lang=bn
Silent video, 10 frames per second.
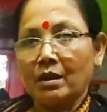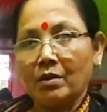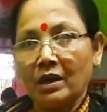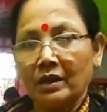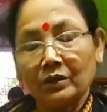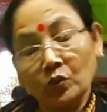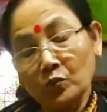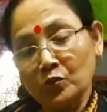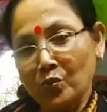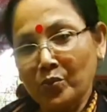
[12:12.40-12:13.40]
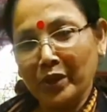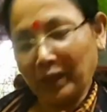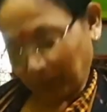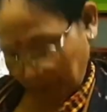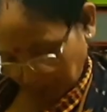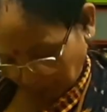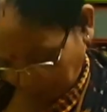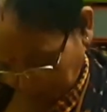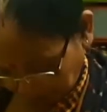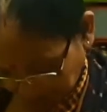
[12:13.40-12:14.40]
খাওয়া খুব জমবে
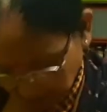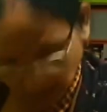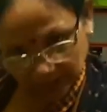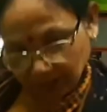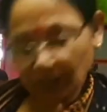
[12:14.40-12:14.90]
সাথে